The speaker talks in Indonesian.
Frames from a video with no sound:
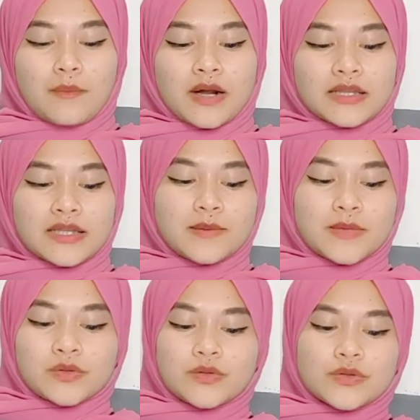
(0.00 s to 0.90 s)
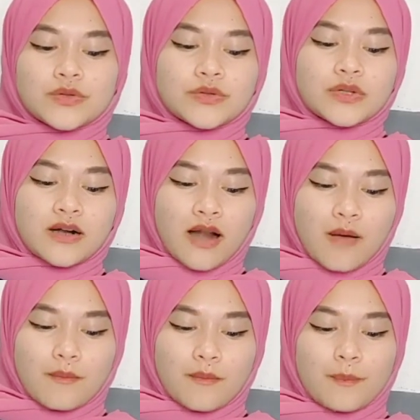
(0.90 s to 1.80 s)
beratnya 600
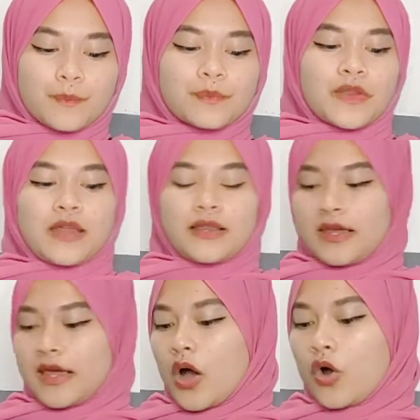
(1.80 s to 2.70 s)
gram katanya.